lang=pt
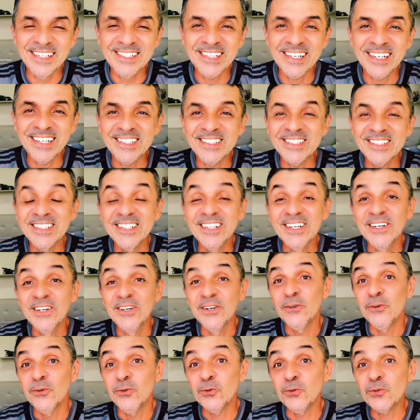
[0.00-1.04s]
Gente,
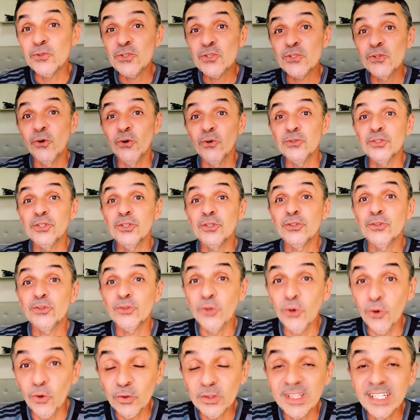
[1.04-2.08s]
o sonho de
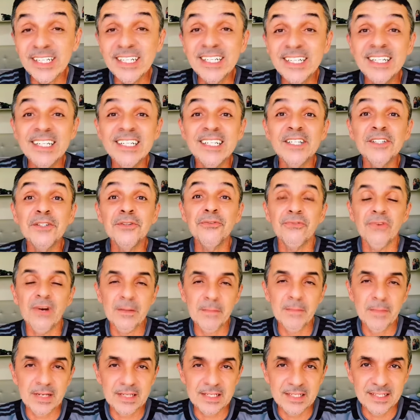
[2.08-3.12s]
toda grande
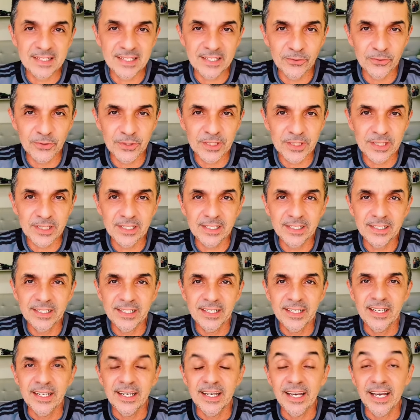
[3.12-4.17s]
farmacêutica
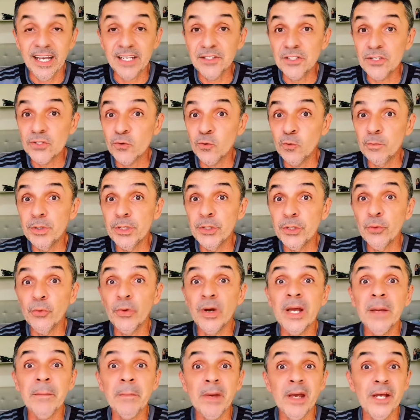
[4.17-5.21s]
é descobrir um
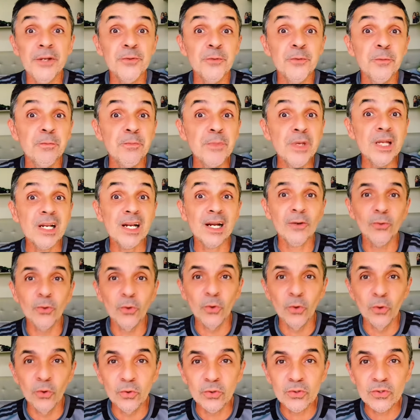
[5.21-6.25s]
remédio
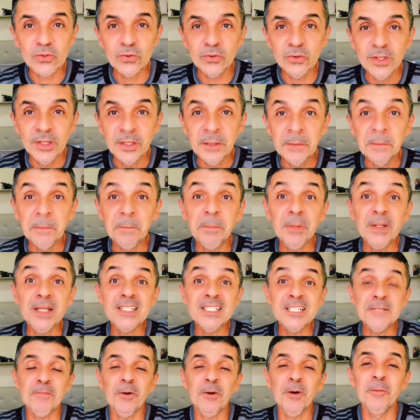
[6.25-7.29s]
miraculoso,
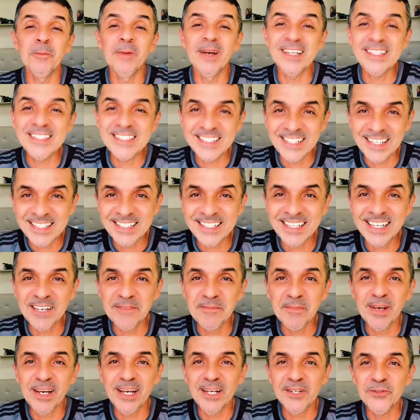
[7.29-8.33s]
principalmente se esse
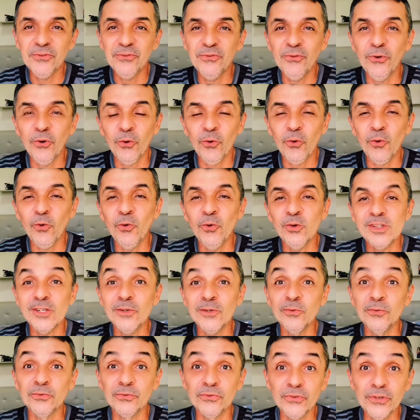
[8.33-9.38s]
remédio for contra
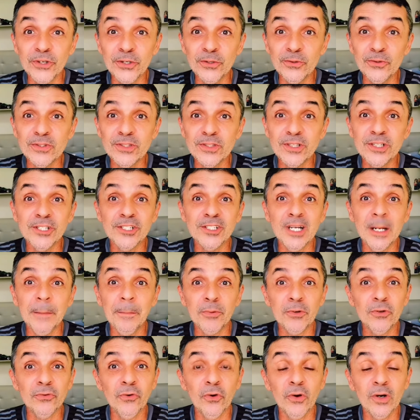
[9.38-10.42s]
um vírus que está
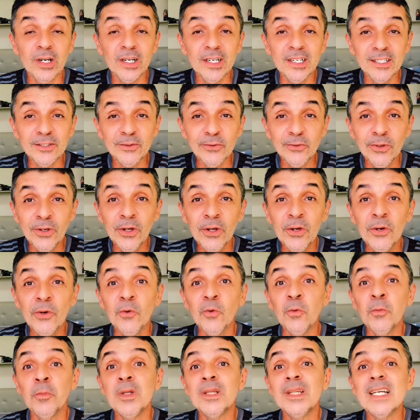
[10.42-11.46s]
provocando
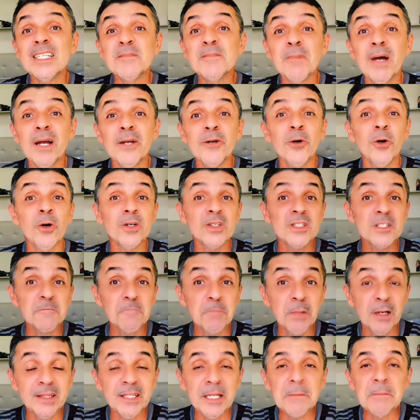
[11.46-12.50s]
uma das maiores
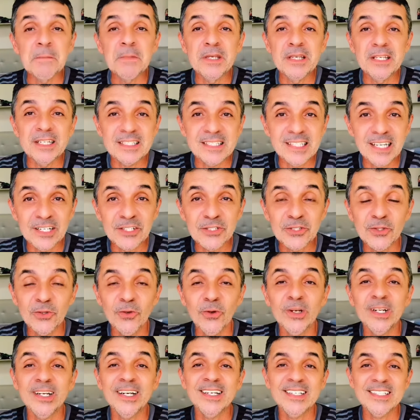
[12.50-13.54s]
pandemias da
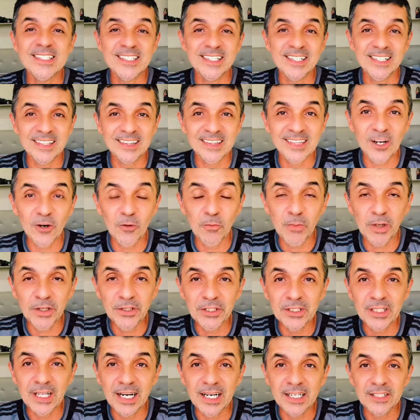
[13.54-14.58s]
história recente da
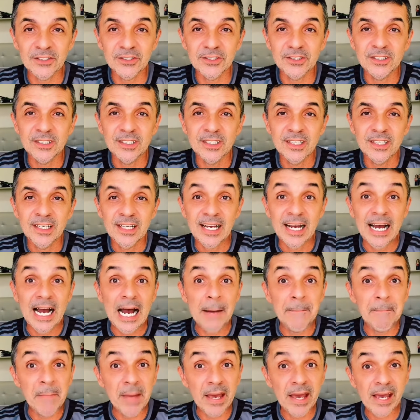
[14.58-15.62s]
humanidade. A
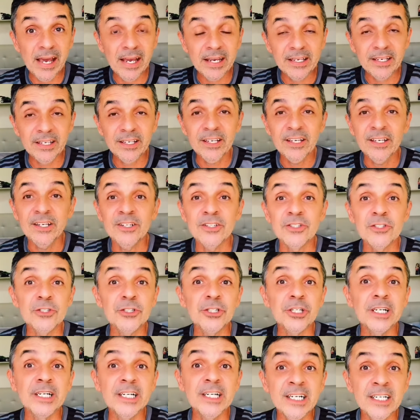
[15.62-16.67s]
Merck,
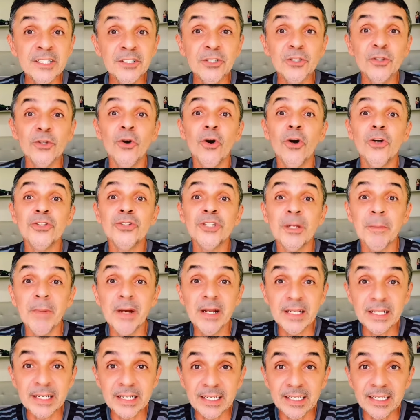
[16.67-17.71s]
gigante
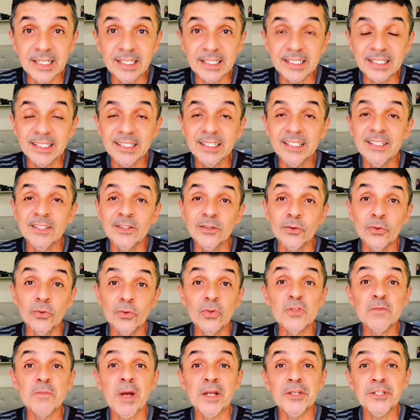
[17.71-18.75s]
norte-americana
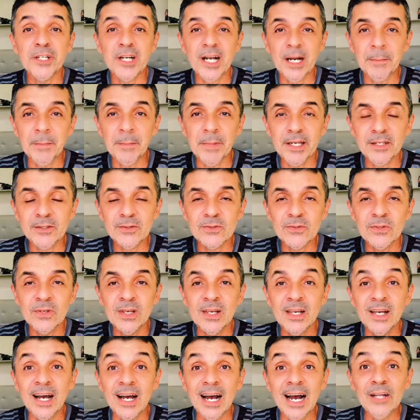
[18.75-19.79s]
dos medicamentos,
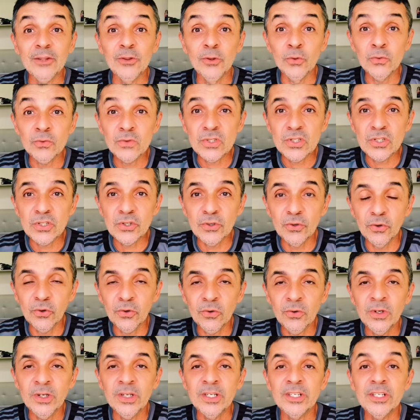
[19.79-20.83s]

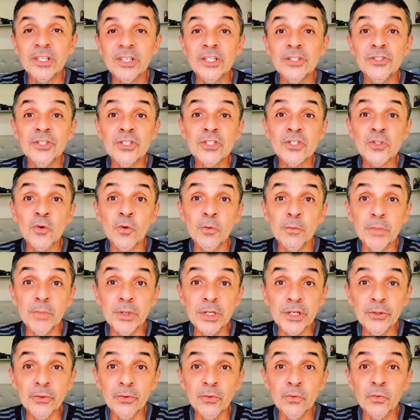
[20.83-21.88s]
anunciou que
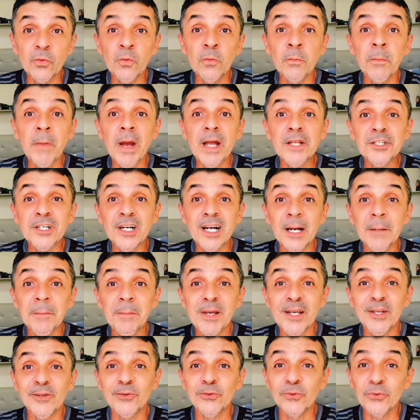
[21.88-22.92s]
descobriu um
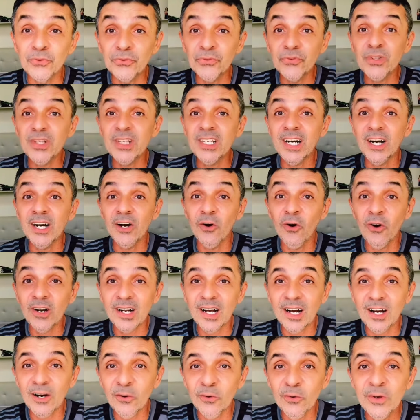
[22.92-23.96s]
medicamento via
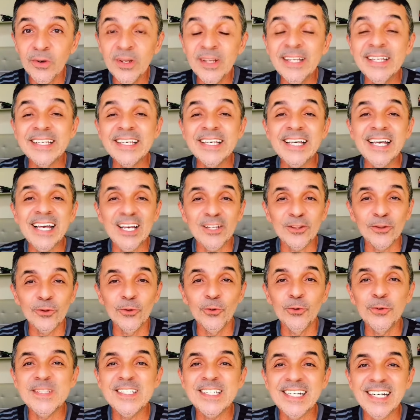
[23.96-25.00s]
oral que
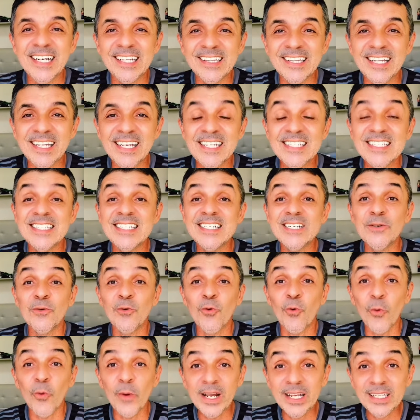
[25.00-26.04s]
reduz em até
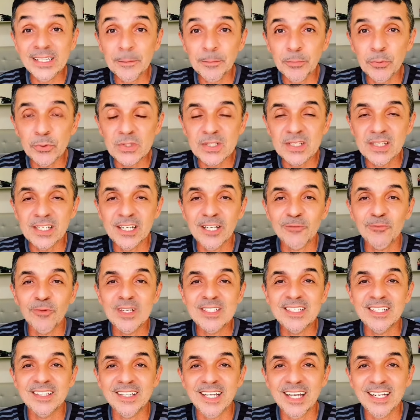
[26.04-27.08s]
50%
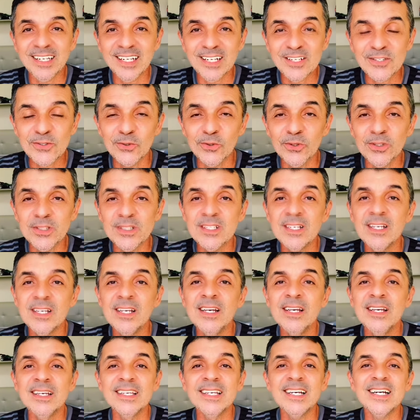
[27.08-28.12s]
as internações
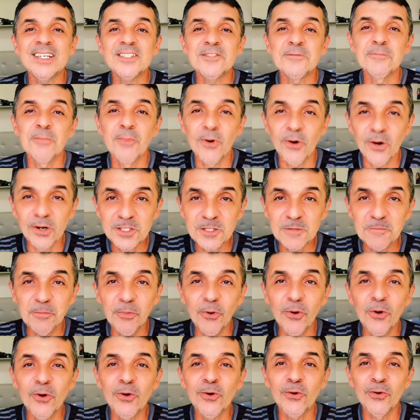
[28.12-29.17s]
e as mortes
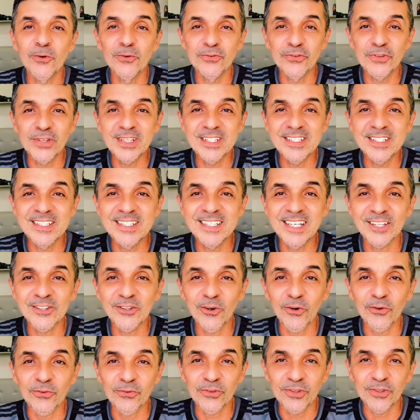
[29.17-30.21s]
por
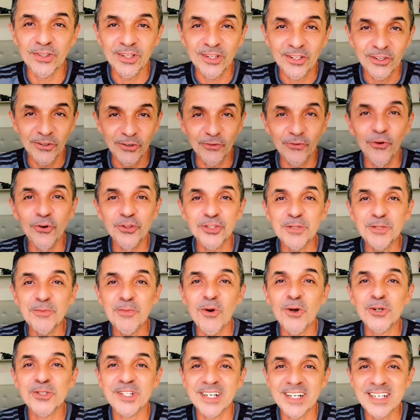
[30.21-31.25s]
Covid-19. Eu vou te
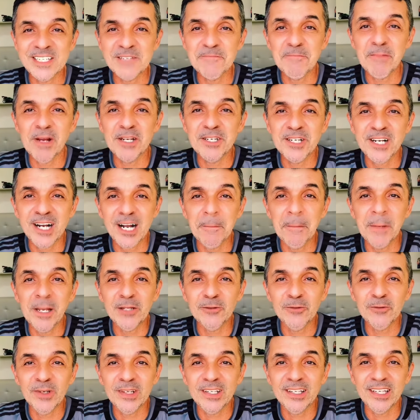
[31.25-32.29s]
mostrar esse
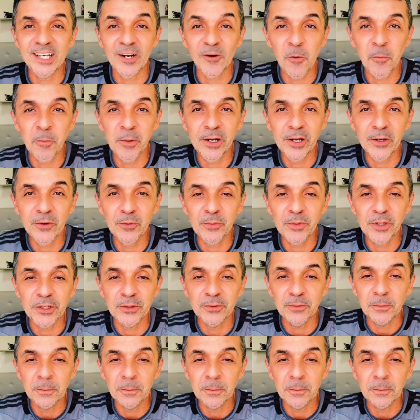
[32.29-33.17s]
medicamento aqui, acompanha comigo.